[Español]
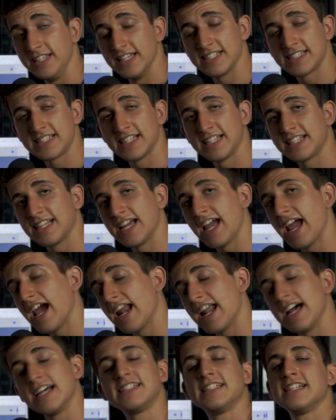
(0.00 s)
Y es el que
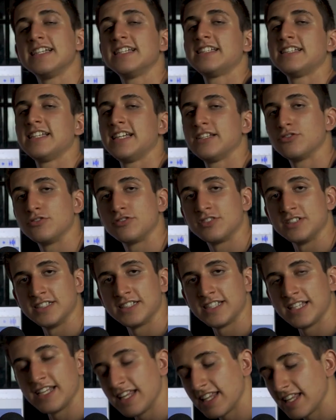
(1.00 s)
gracias a su
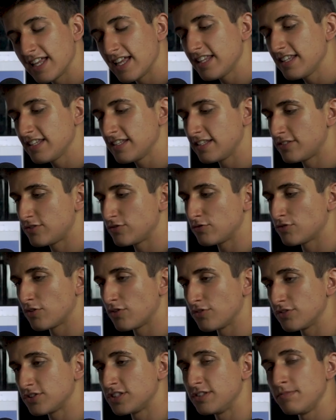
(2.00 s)
sinceridad y su
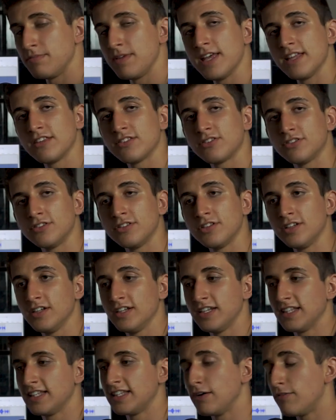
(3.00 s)
conocimiento
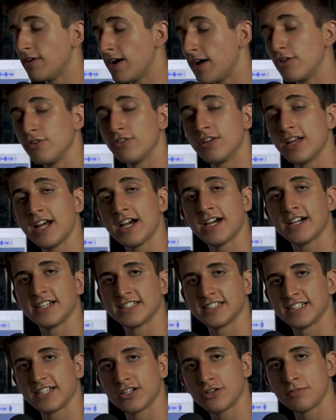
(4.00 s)
te va a ayudar a
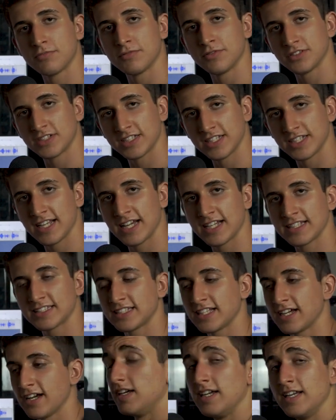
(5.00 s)
crecer como
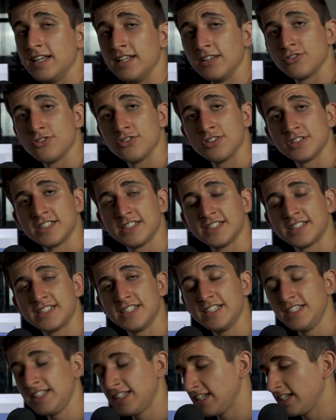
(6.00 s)
cineasta. Entonces
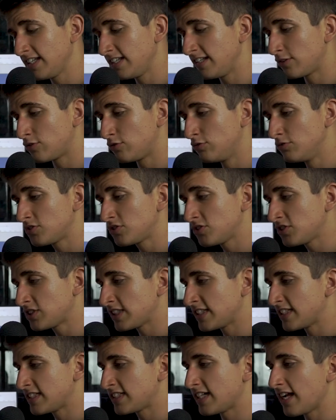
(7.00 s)
sí, en el curso
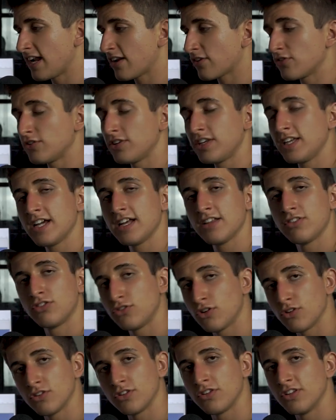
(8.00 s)
se
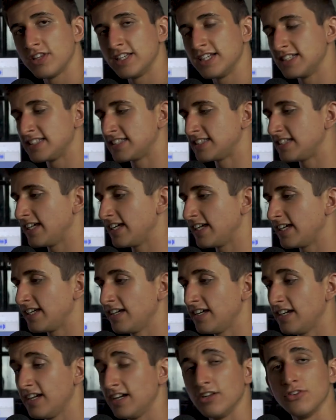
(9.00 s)
desarrolla todo
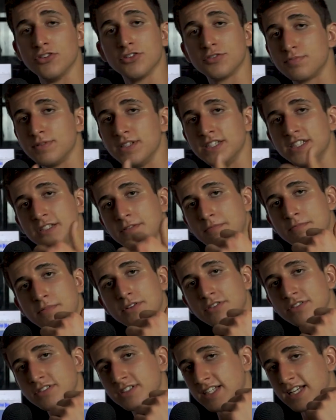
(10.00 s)
desde los
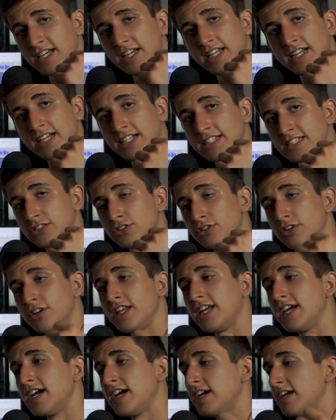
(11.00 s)
principios de la
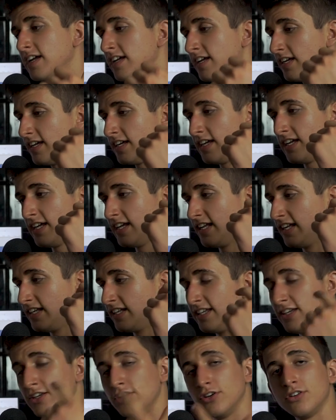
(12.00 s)
historia,
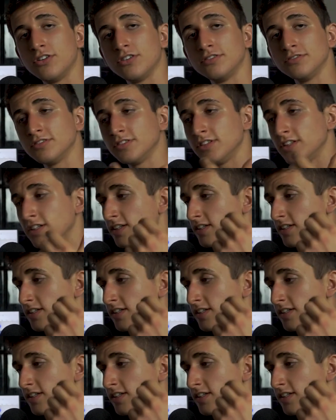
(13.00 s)
el guión,